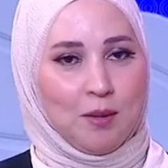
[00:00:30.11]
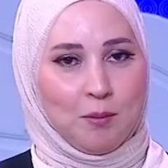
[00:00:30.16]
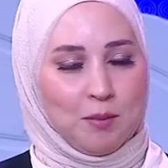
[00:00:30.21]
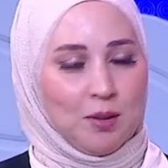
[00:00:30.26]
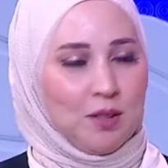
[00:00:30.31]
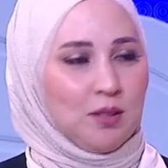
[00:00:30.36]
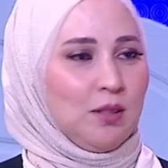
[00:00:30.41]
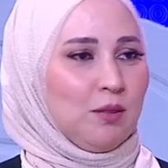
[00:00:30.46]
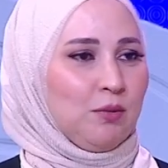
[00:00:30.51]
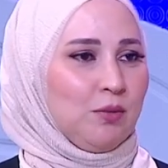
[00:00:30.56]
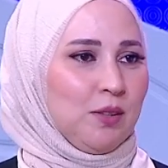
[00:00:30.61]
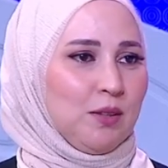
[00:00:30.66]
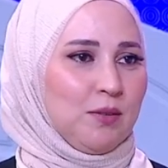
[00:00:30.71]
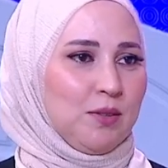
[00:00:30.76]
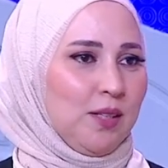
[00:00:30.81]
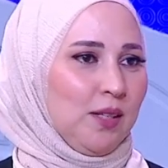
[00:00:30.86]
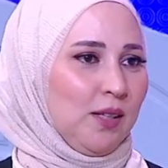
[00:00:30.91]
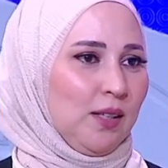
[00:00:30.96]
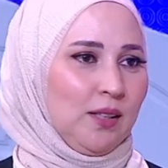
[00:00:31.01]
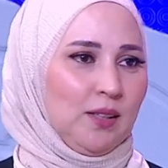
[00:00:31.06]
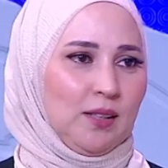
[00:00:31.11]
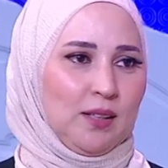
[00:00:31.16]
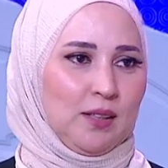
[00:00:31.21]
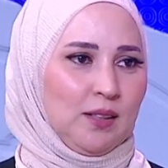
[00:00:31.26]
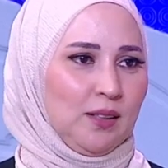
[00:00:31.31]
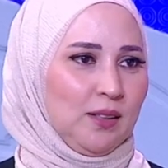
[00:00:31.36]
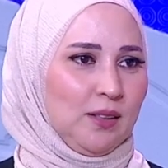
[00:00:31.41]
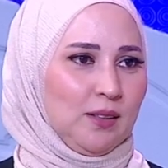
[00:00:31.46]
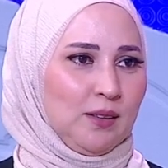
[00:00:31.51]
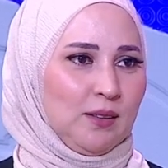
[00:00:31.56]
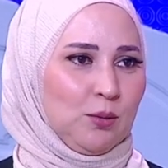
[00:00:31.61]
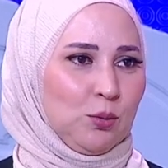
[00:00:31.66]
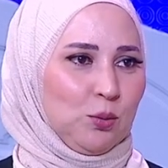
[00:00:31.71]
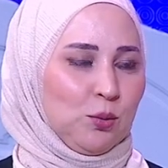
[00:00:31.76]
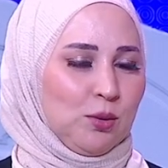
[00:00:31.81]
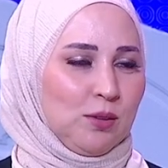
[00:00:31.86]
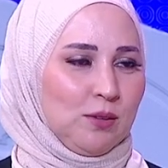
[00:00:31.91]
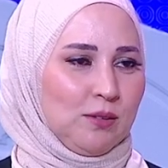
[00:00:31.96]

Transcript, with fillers: بيأثر في النفسيه جدا جدا يا نور